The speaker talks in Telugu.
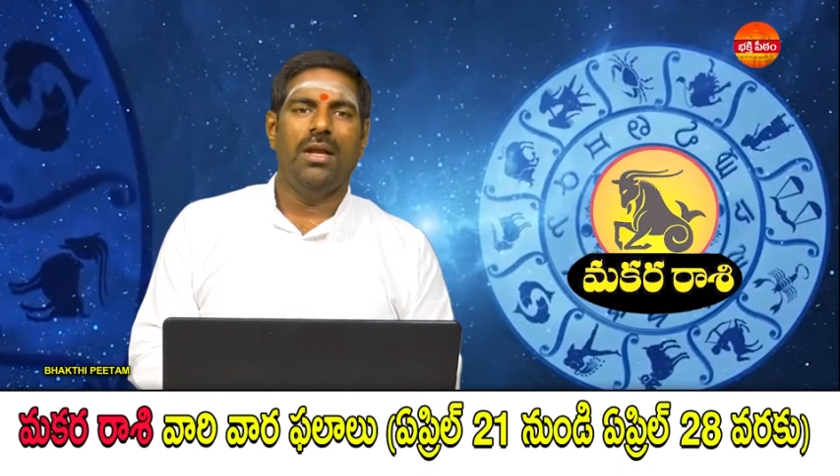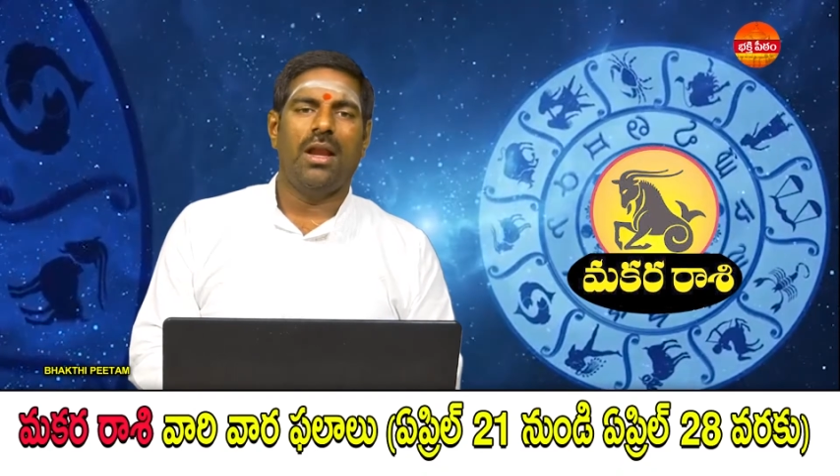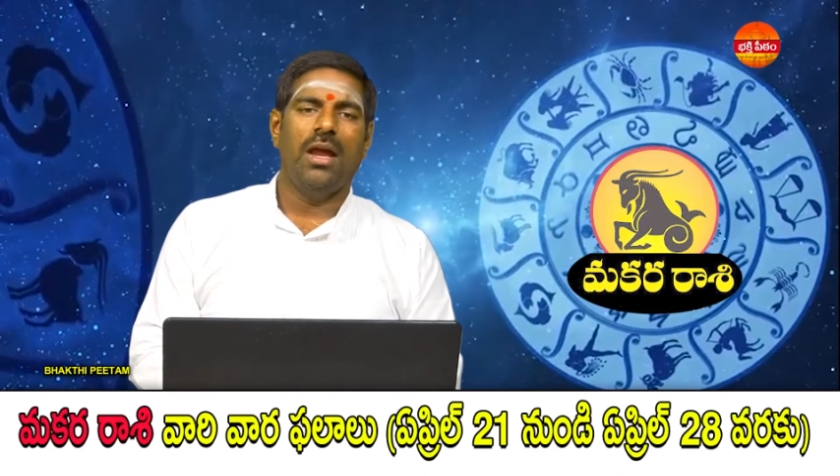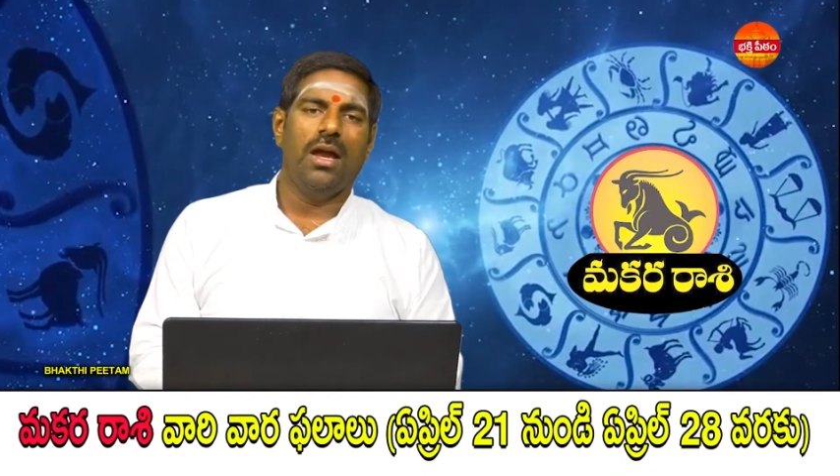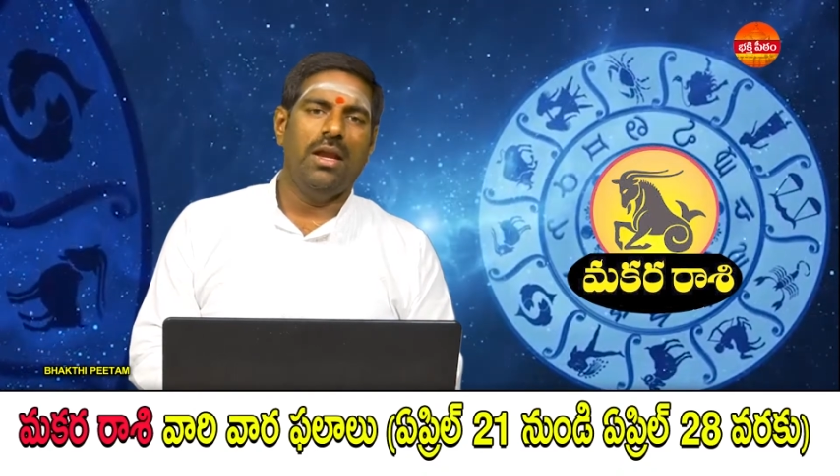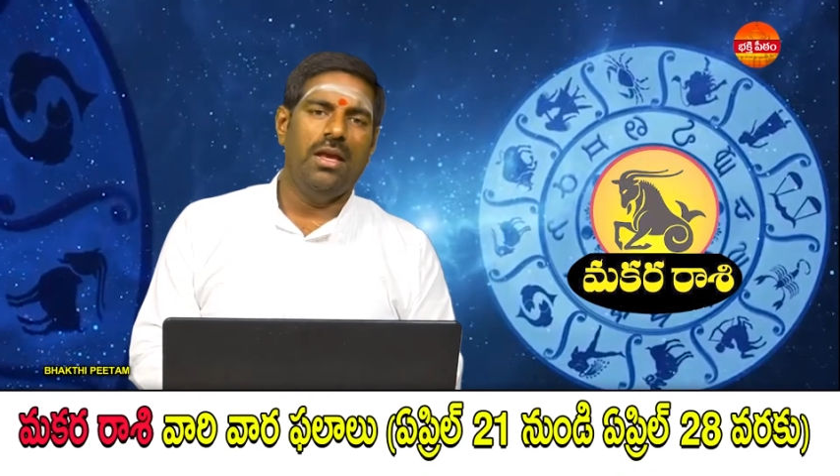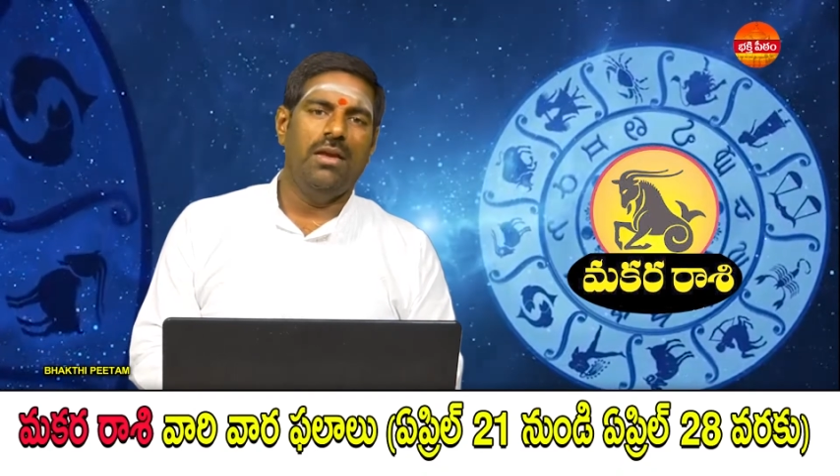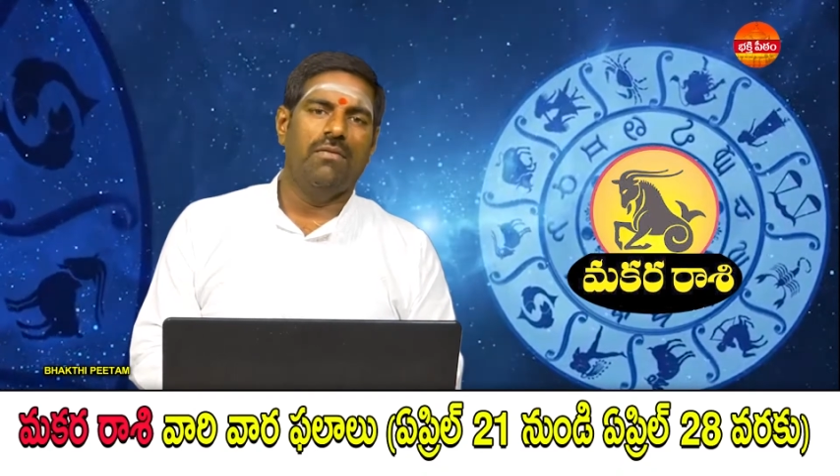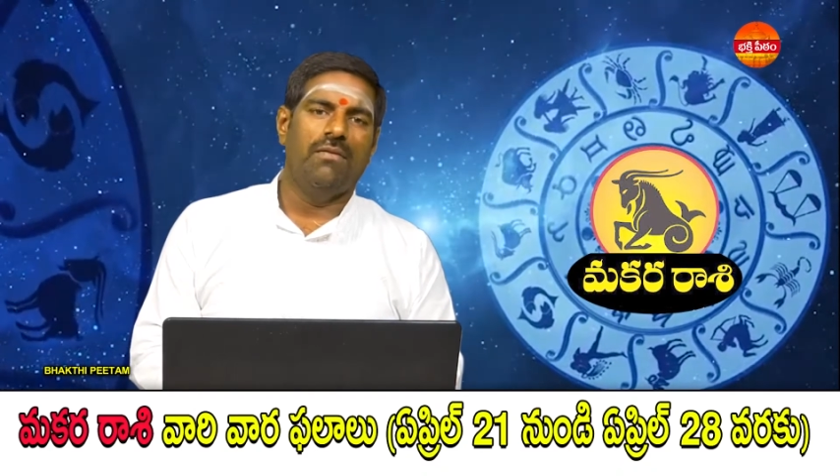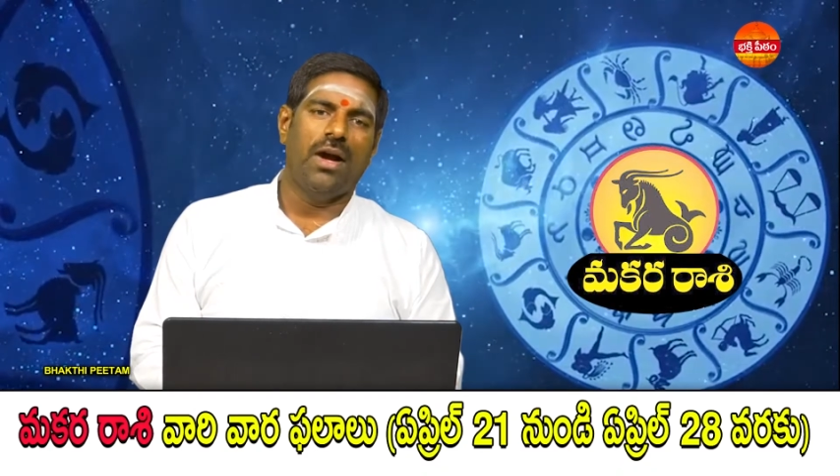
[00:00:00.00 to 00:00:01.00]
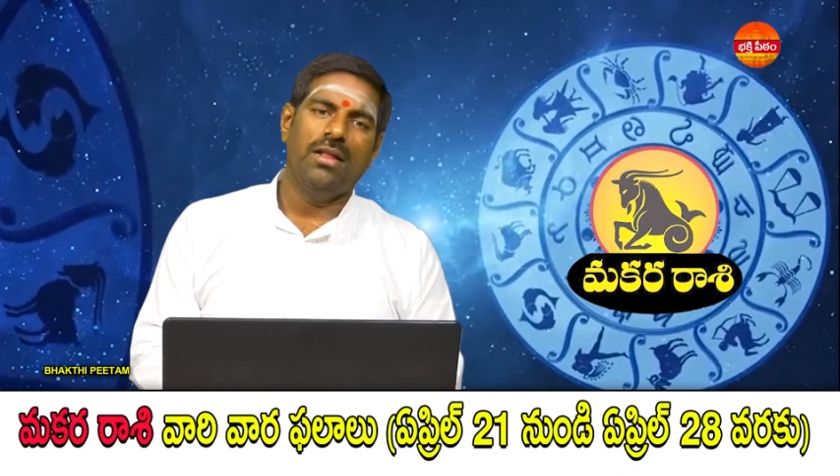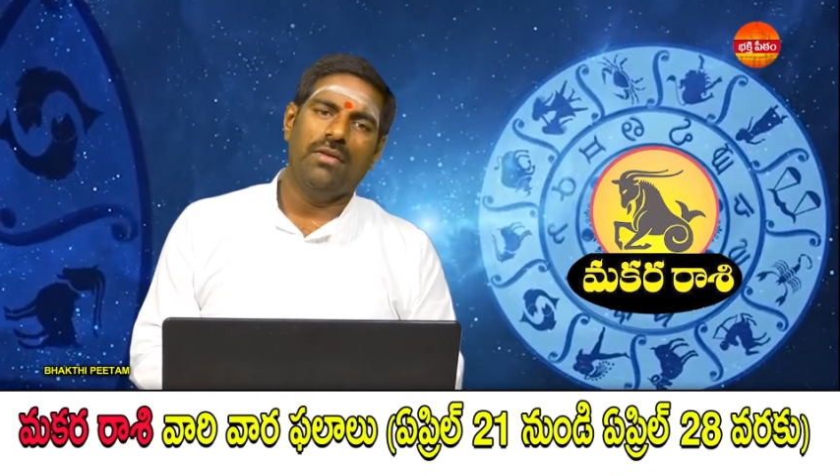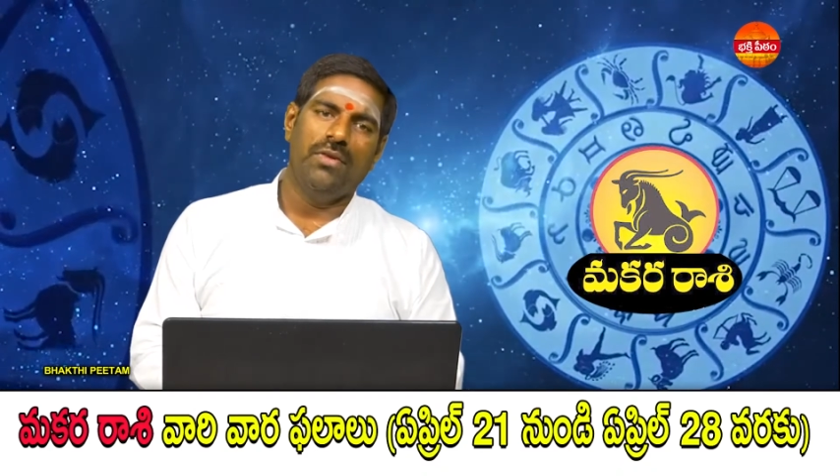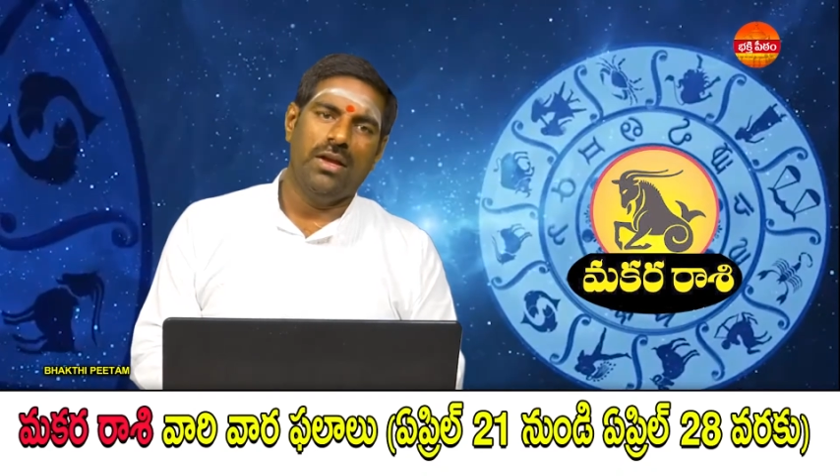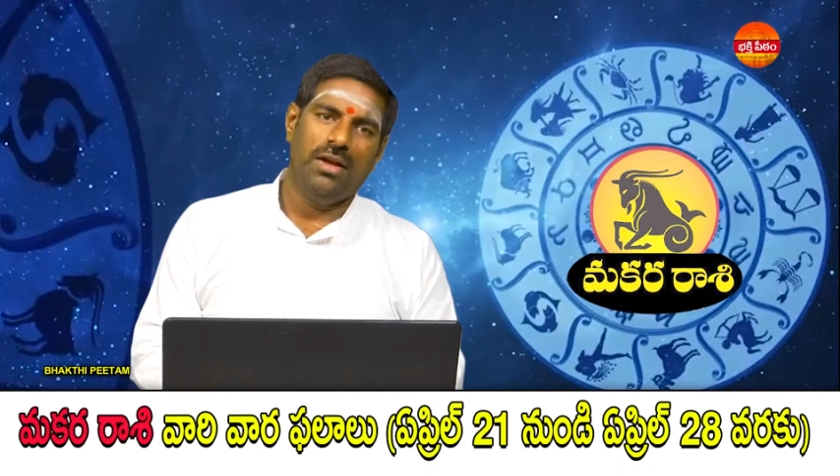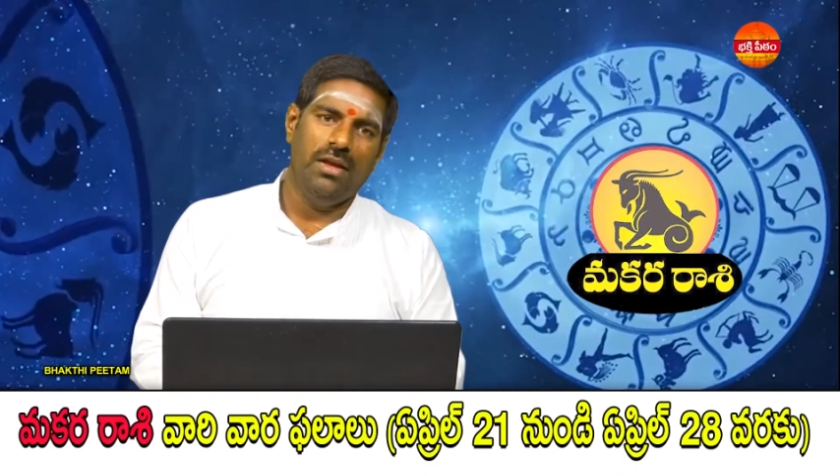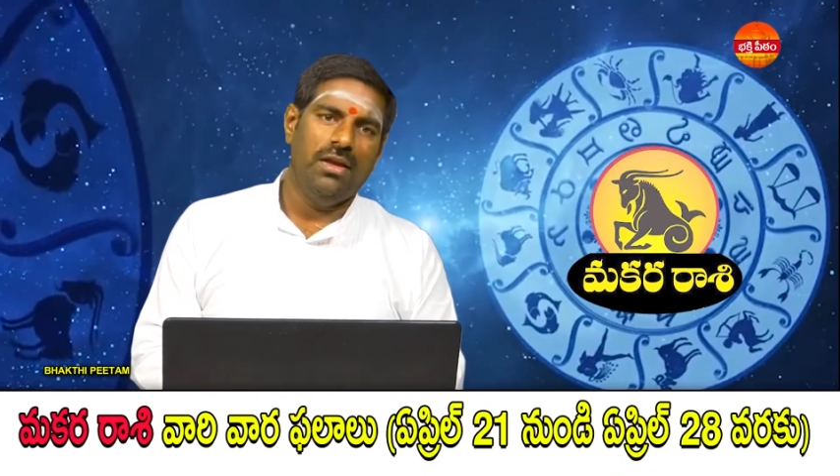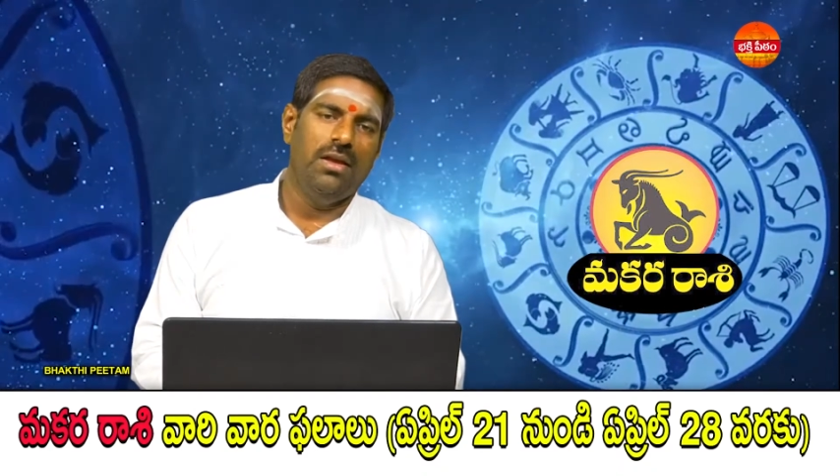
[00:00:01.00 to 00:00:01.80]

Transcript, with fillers: నిర్ణయాన్ని వాయిదా వేయండి